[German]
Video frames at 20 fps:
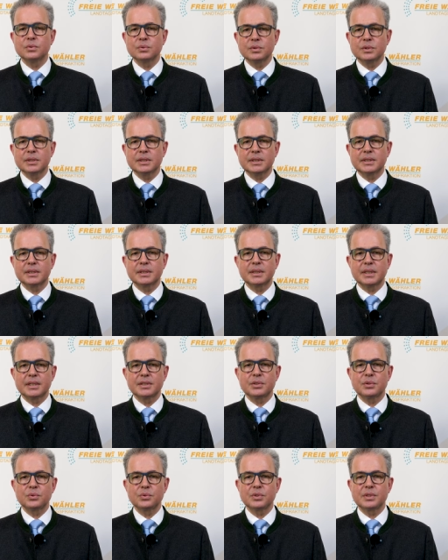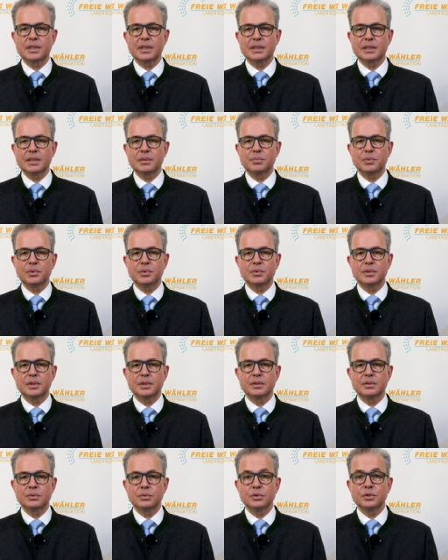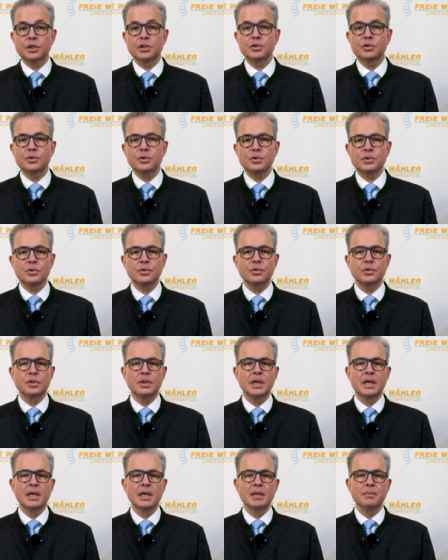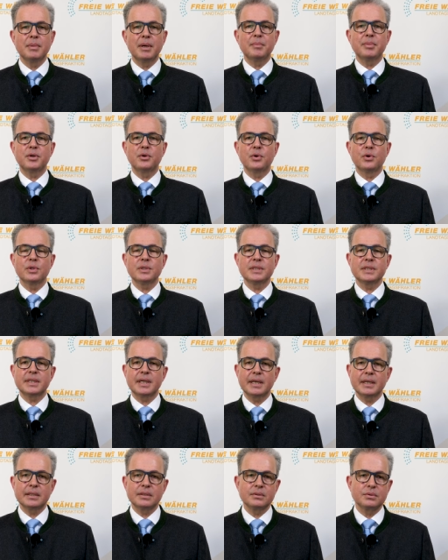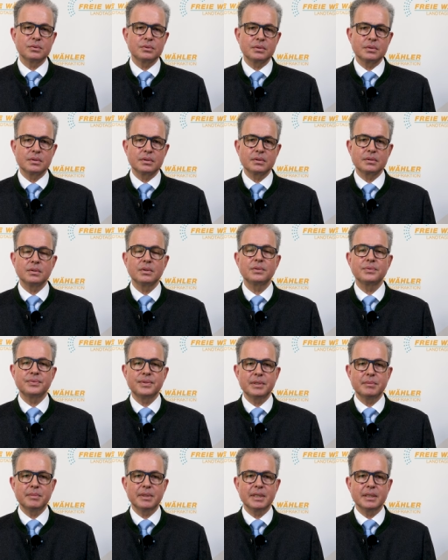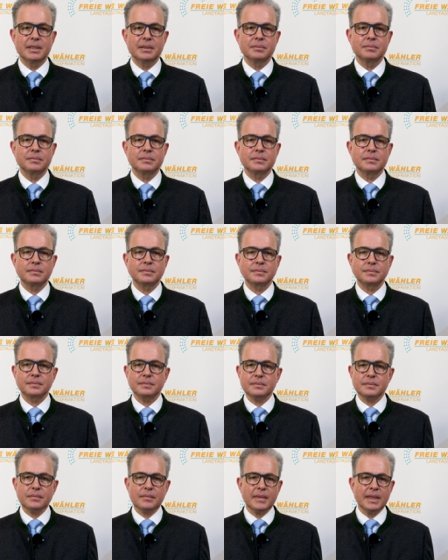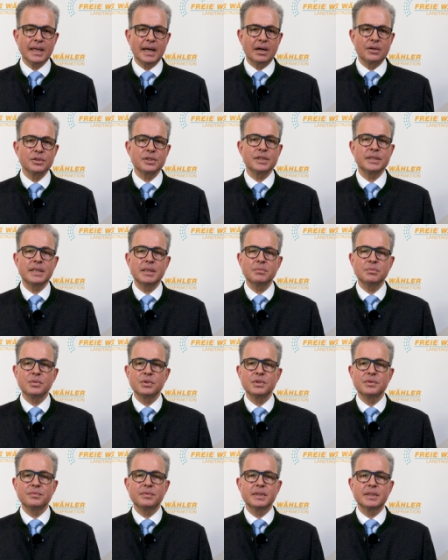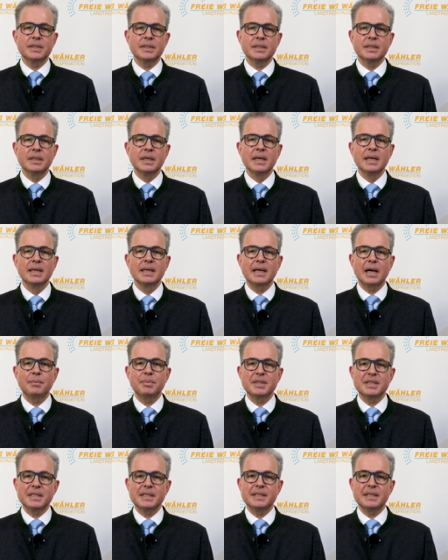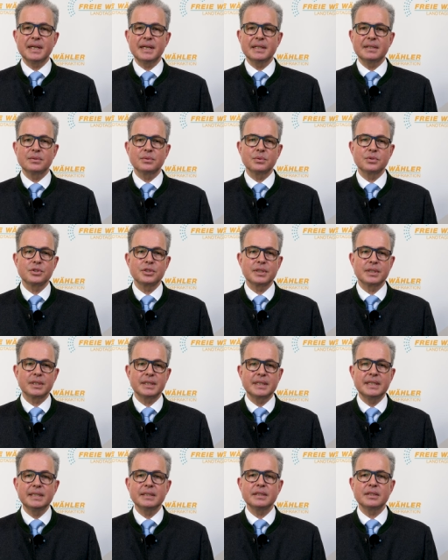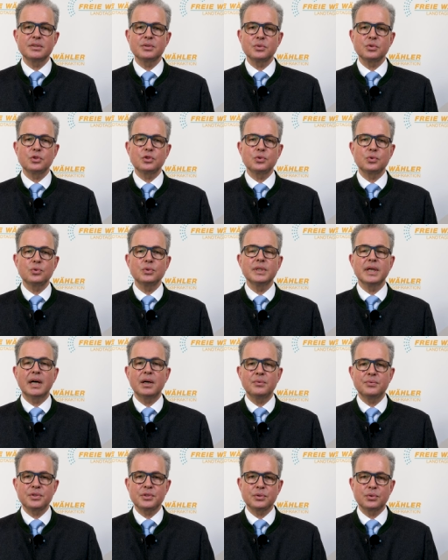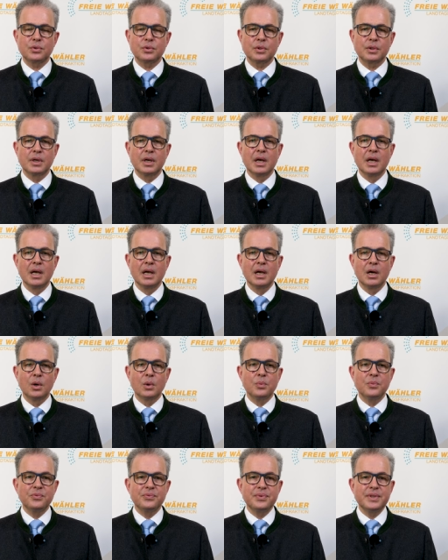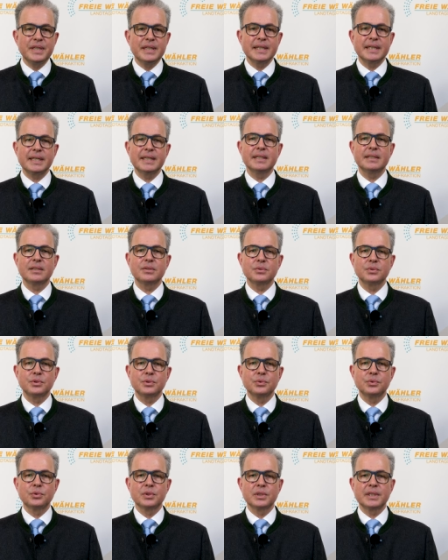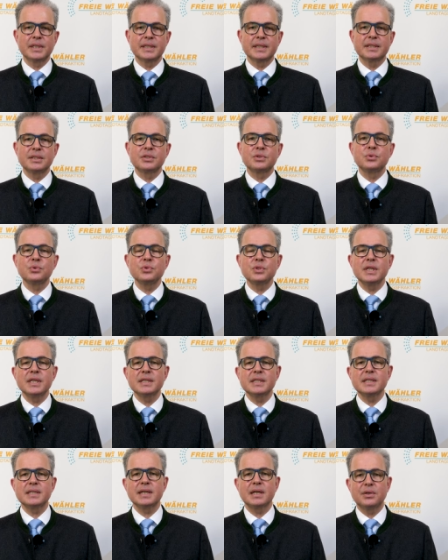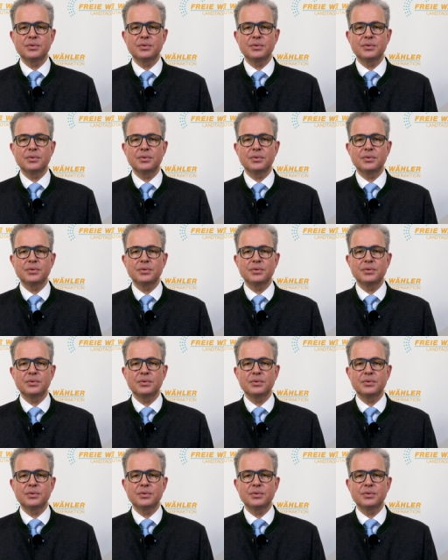und Integrationsangebote, Unterstützung bei Behördengängen und noch viel mehr. Außerdem müssen wir die Kapazitäten unserer Kitas und Schulen aufstocken, um viele Kinder und Jugendliche zusätzlich